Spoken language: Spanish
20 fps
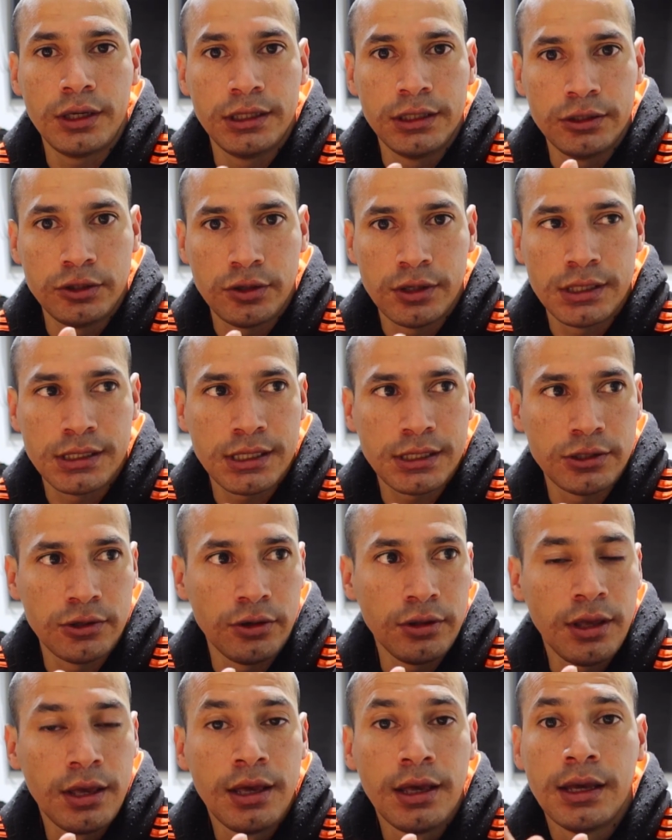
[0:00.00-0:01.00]
de inicio de
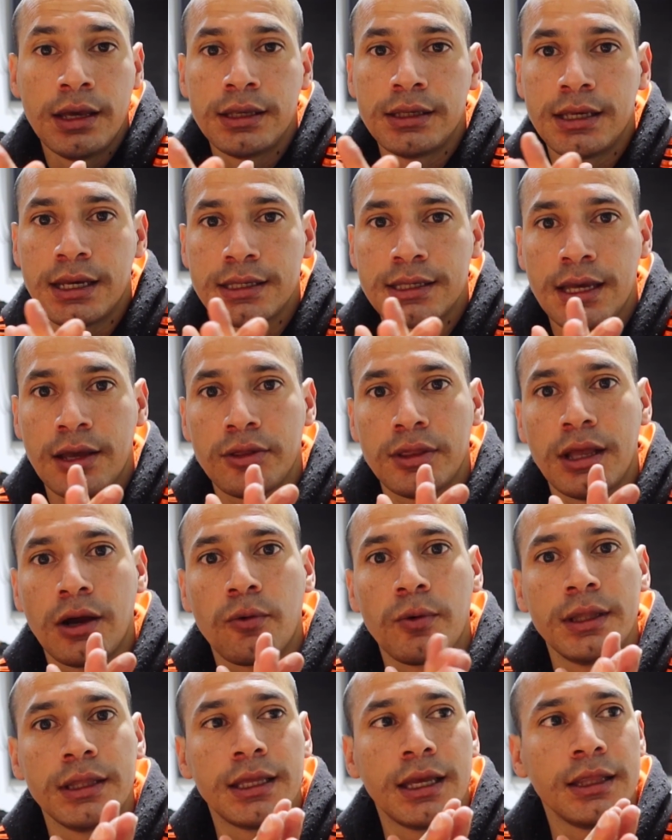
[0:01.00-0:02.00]
sesión, ya sea en una
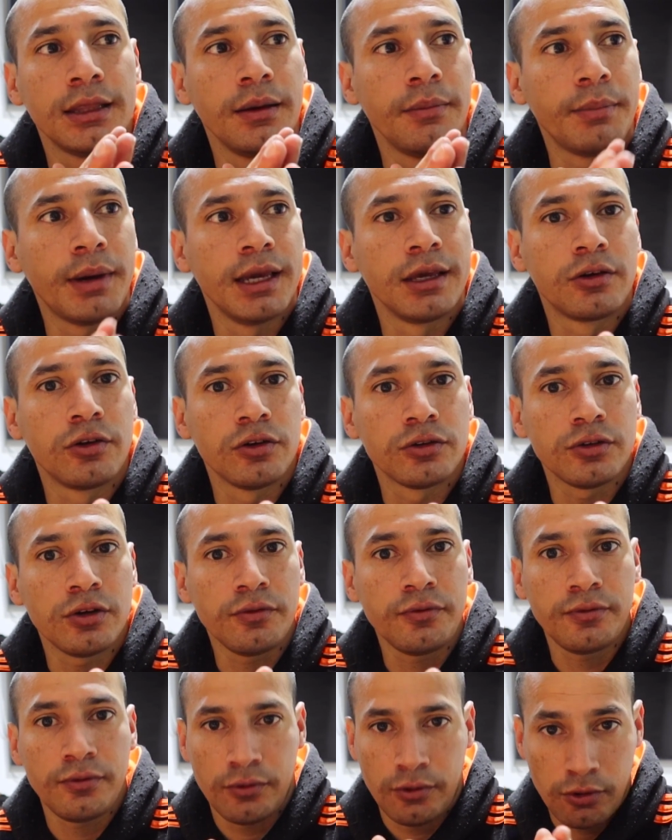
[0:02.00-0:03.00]
cuenta de
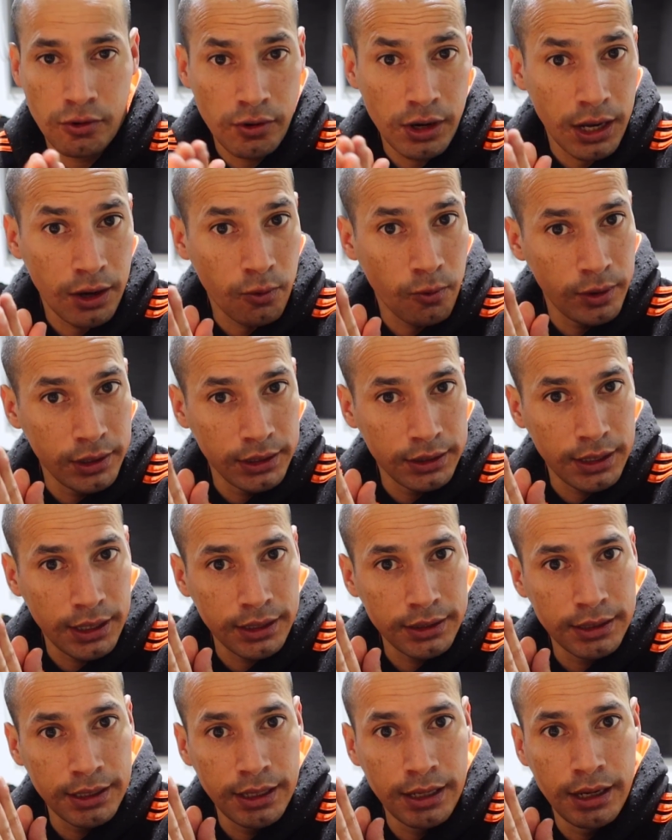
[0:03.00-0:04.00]
Microsoft o la cuenta
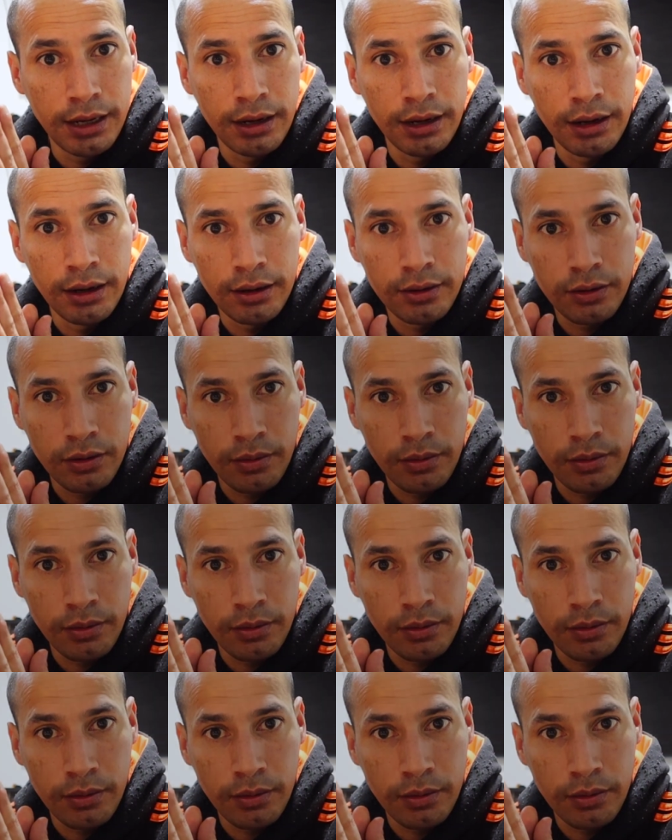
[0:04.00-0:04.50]
del